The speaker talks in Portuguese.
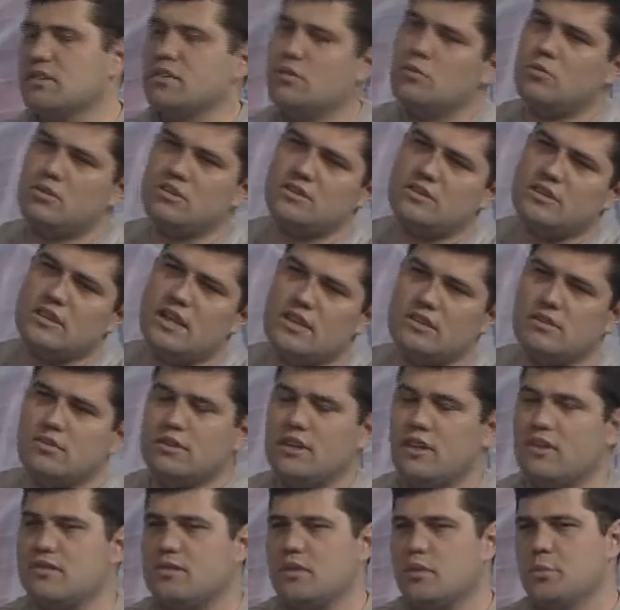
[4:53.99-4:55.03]
Então, uma cidade não
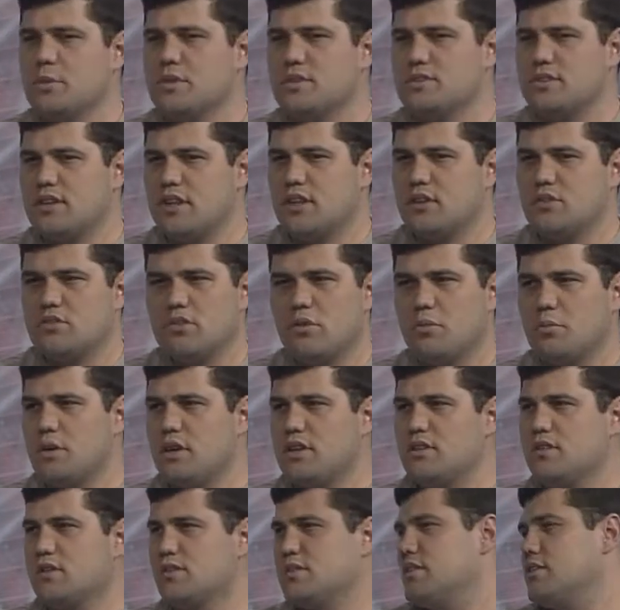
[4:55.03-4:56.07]
deve ser pensada
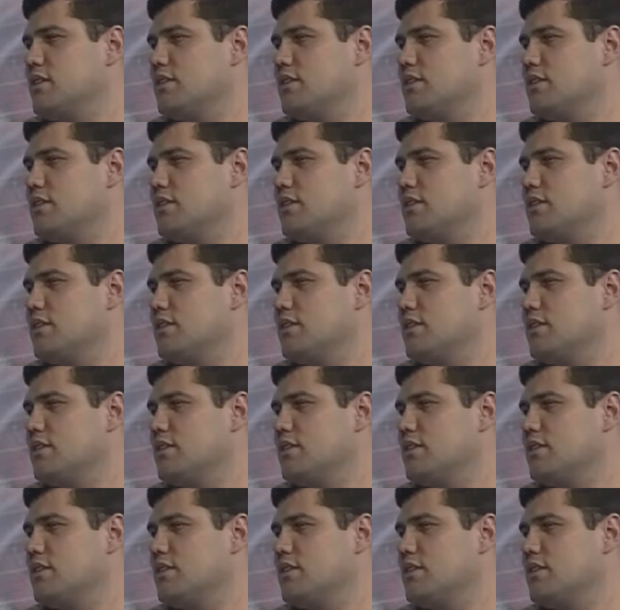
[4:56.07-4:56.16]
somente nas